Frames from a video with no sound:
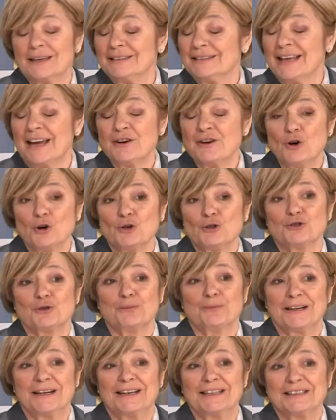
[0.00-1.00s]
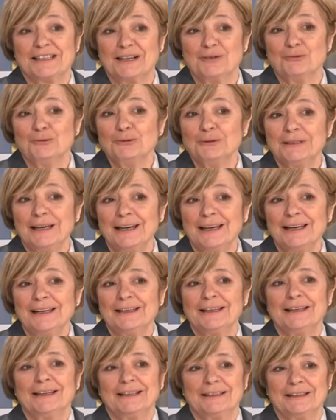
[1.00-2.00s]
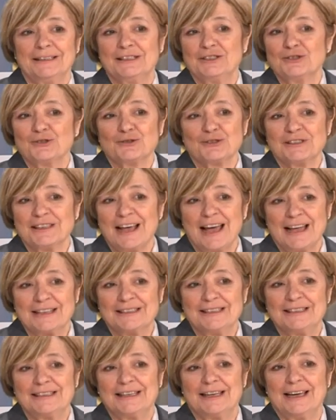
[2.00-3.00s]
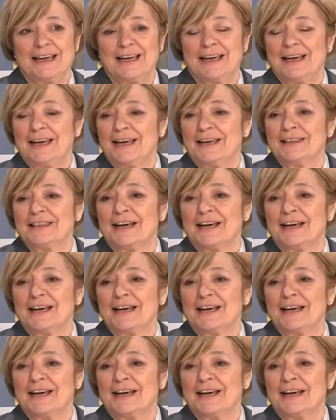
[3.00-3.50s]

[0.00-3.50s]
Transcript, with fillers: dannoso per la salute, di sostanze